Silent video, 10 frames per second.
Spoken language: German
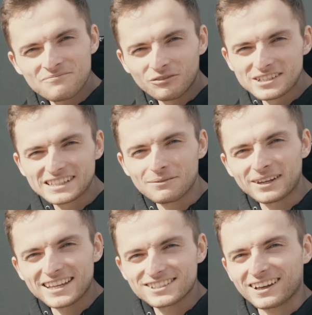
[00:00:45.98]
Und wir sind
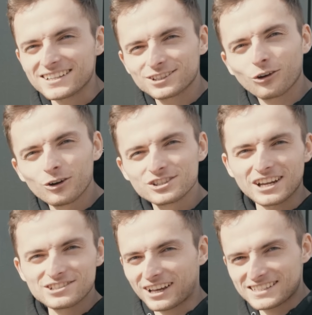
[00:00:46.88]
damit echt krass
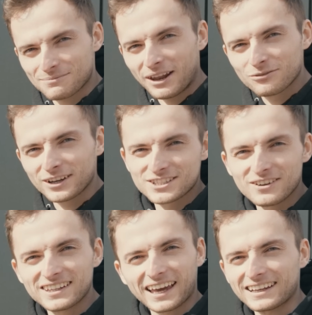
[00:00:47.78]
gerutscht. Also ganz am Anfang sind
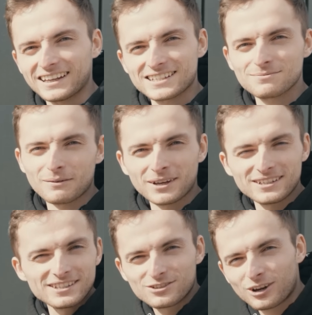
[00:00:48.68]
wir direkt erstmal bei,
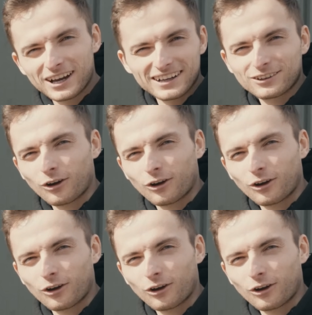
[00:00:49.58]
in so einer